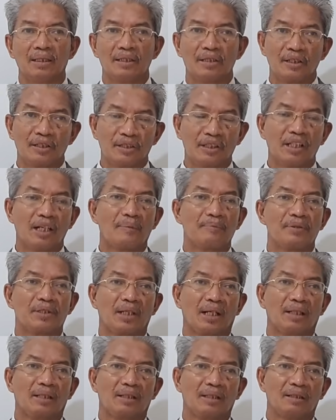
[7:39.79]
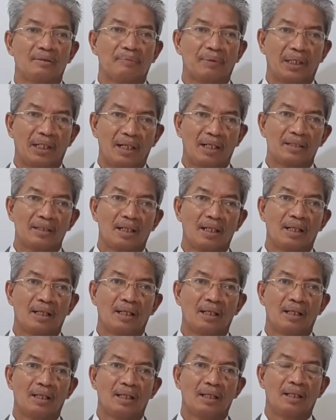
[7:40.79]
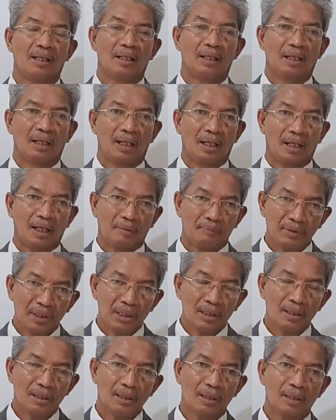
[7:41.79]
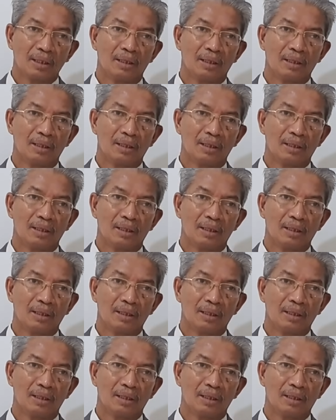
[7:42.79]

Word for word: setiap saat kepadanya. Amin.